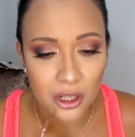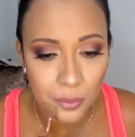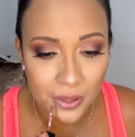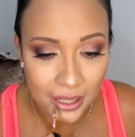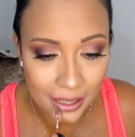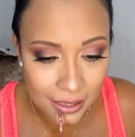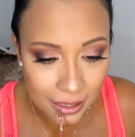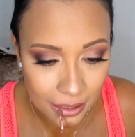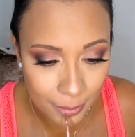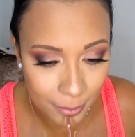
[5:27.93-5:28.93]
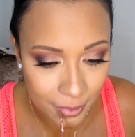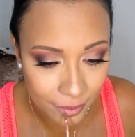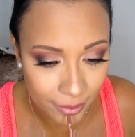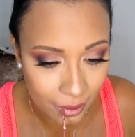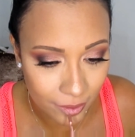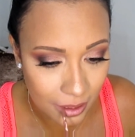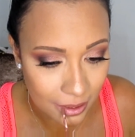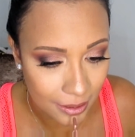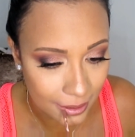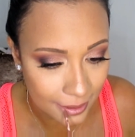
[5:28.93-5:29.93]
aplicar esse daqui para poder falar com
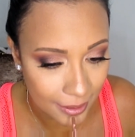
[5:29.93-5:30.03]
vocês.